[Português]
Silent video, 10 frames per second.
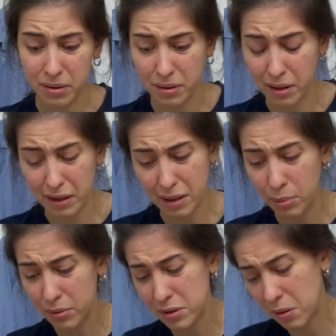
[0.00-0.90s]
ai, tá
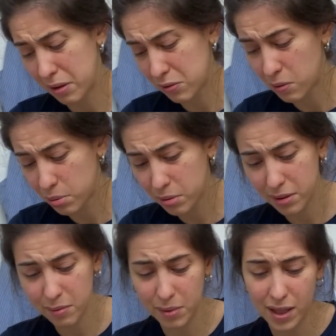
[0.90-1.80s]
bom, senhora, eu sou
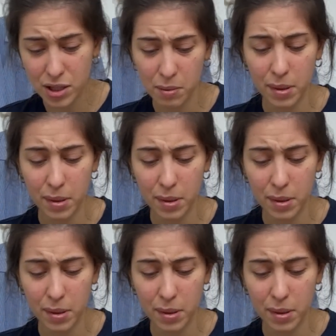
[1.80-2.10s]
burra, me deixa